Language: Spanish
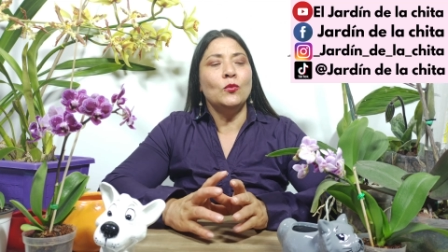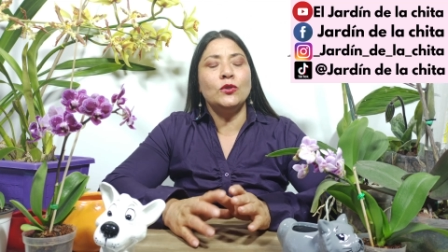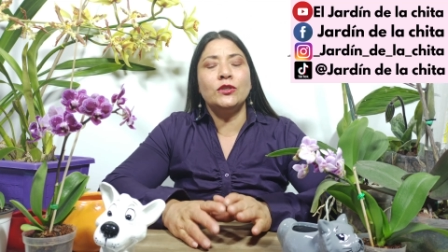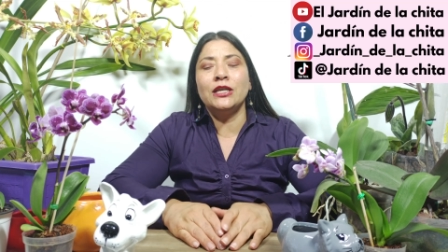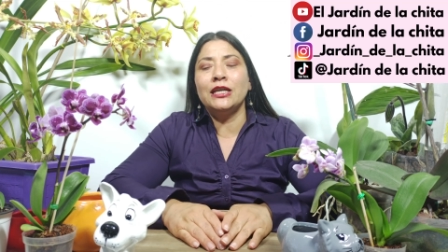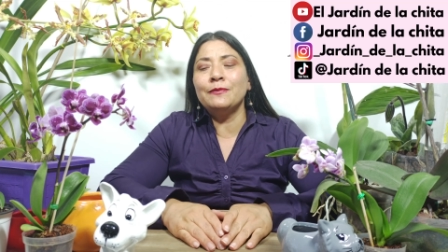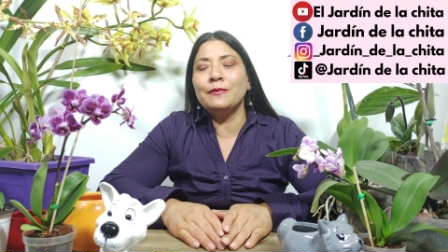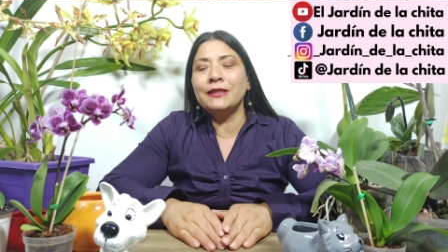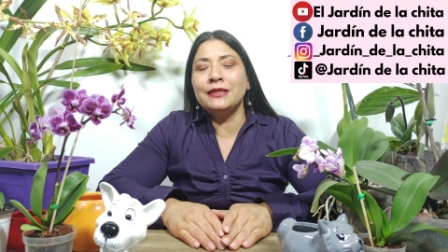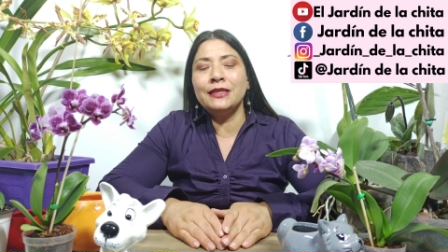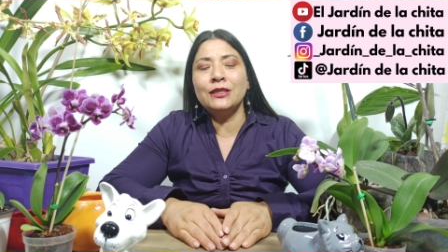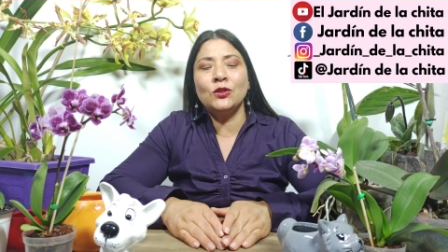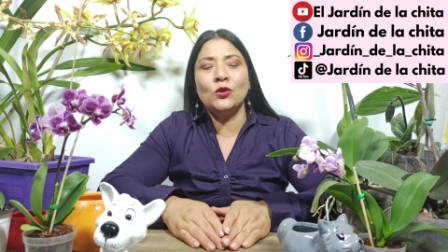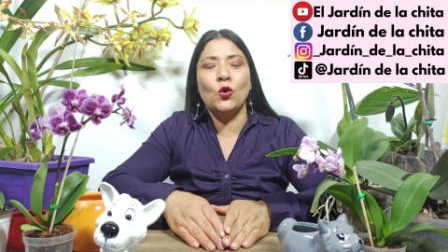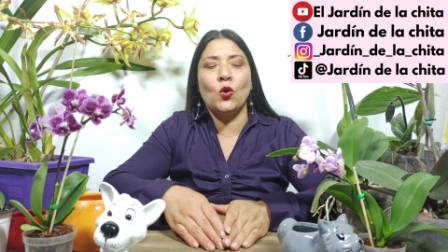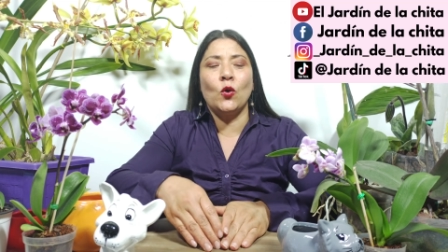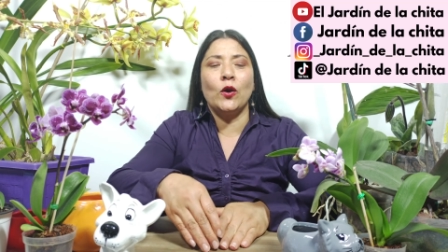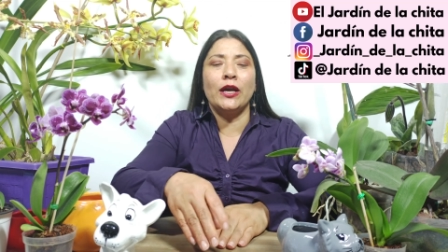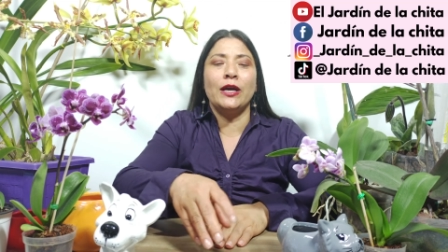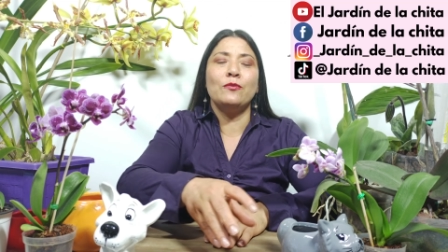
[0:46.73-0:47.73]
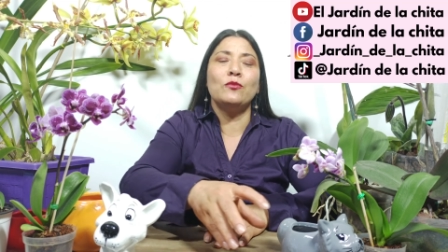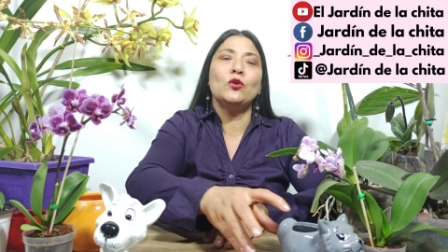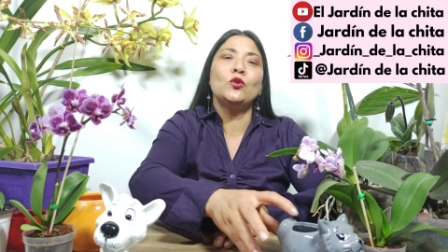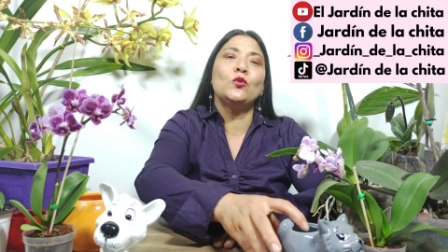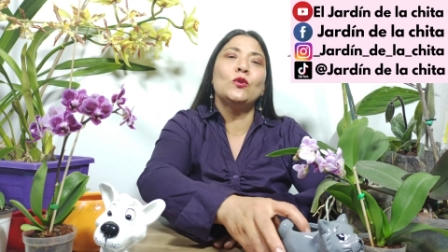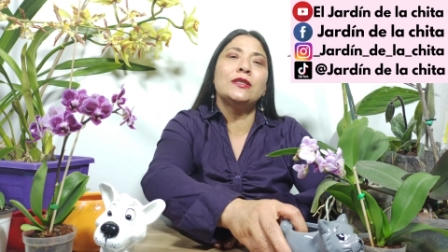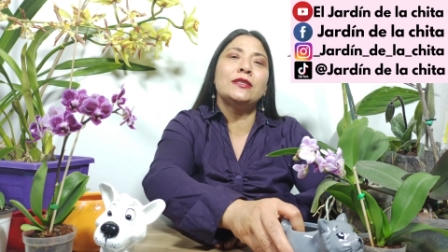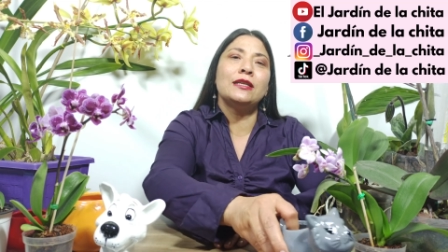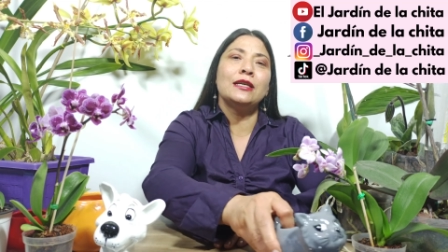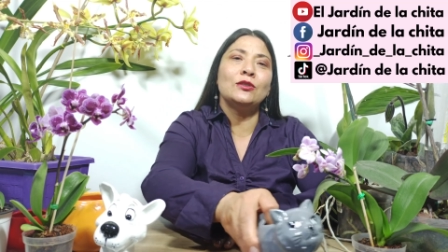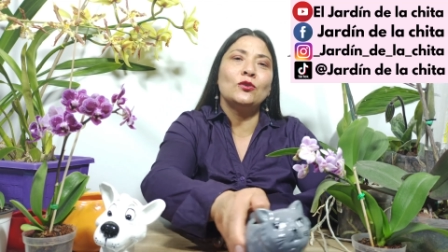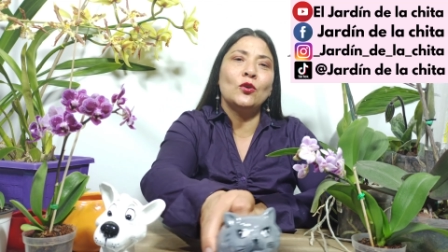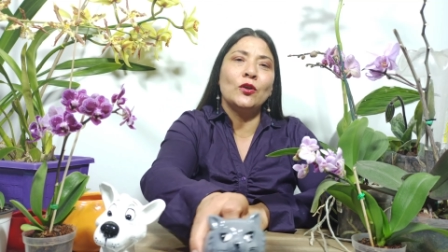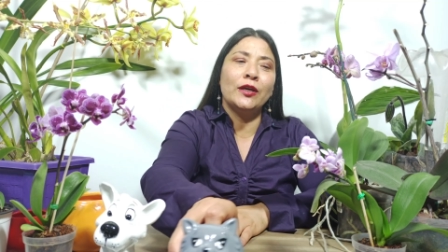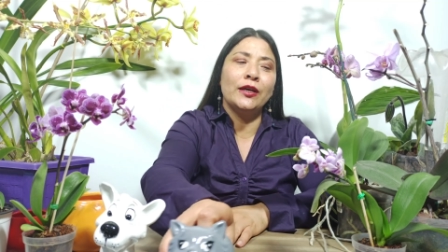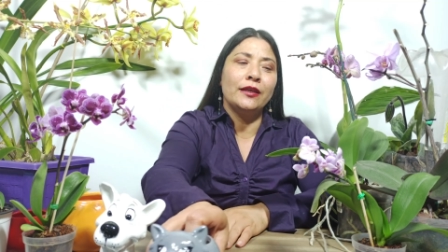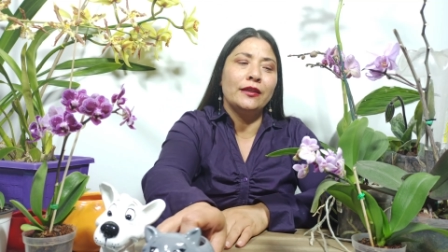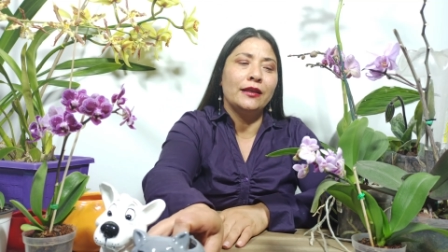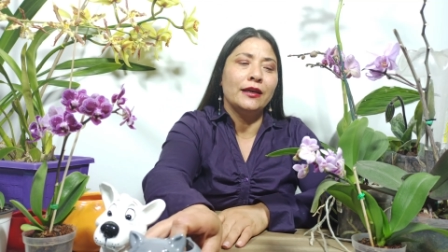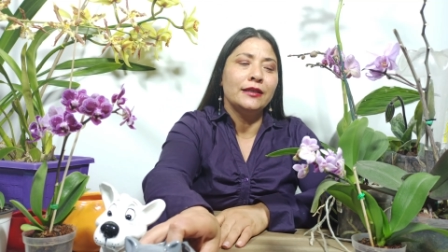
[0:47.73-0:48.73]
Muchas veces cogemos nuestras
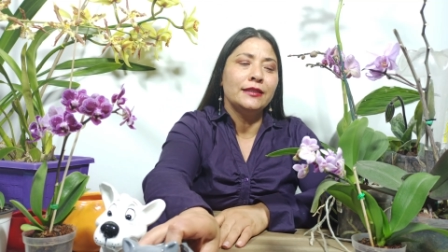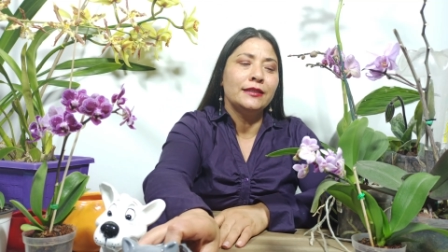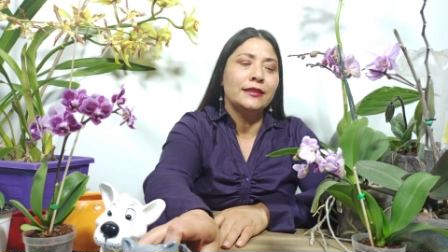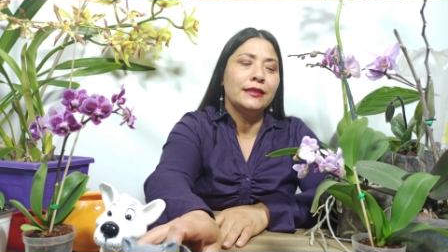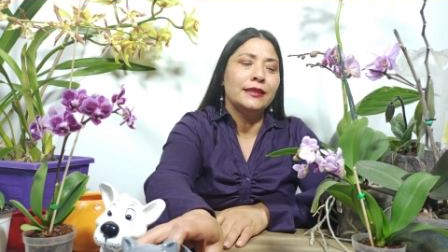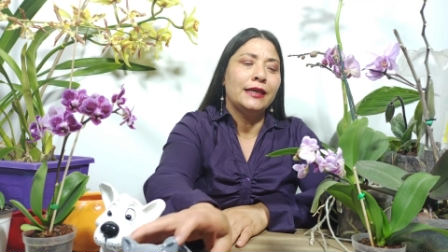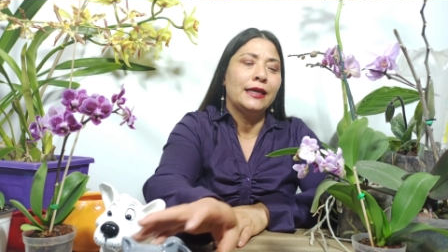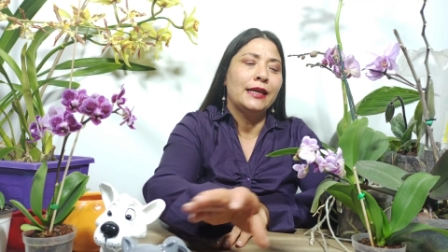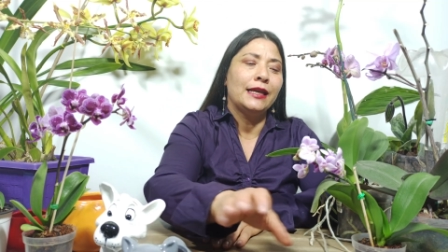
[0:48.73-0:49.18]
orquídeas